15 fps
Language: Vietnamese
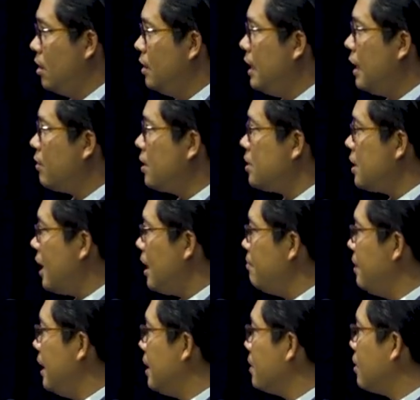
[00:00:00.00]
Niềng
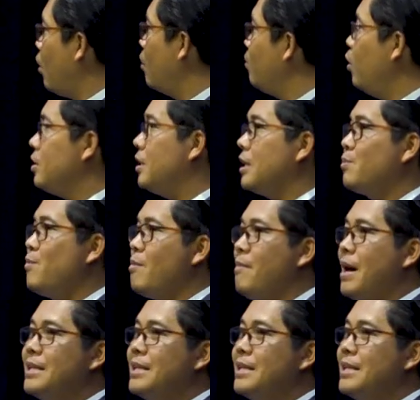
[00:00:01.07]
Rachel miền con mũi tiết mua